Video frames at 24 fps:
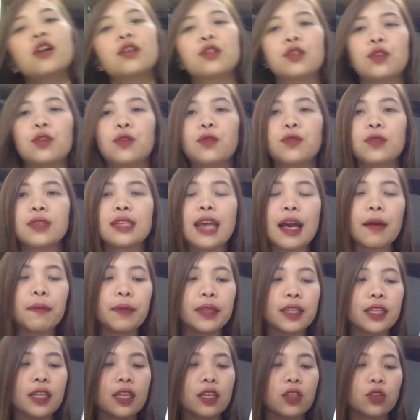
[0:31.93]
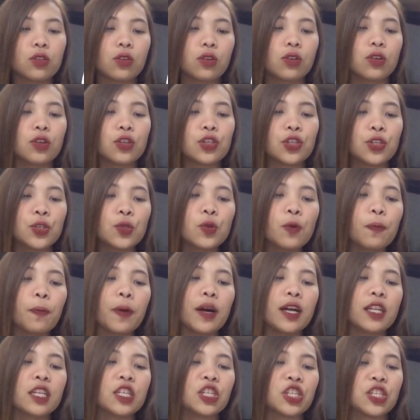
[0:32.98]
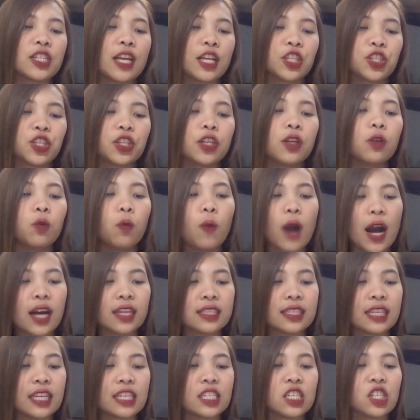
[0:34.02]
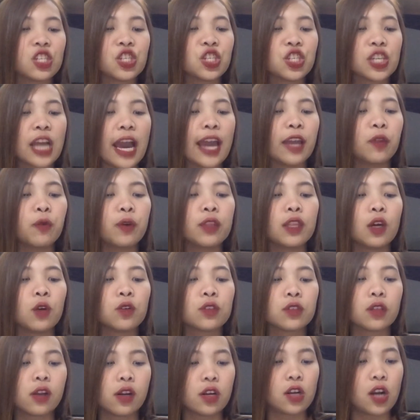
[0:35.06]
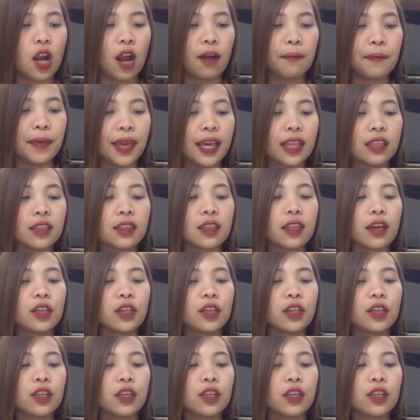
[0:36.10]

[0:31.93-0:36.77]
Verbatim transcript: So, sabi dito, shoe polish natural waxes shine without rubbing.